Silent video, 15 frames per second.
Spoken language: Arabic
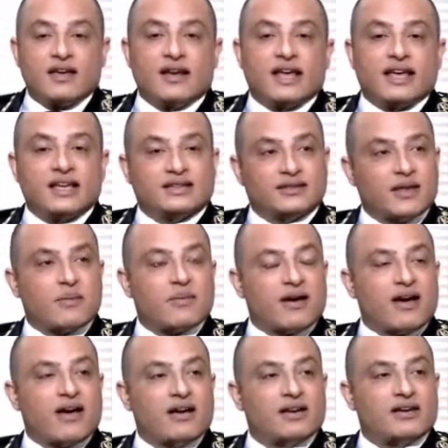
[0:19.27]
لكن
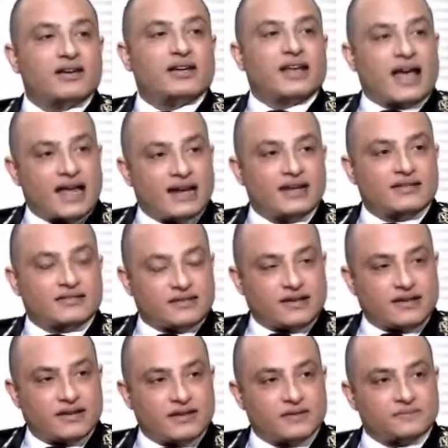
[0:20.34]
تبقى الحل
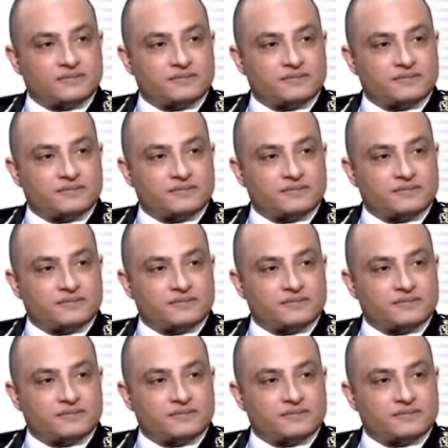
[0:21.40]
السحري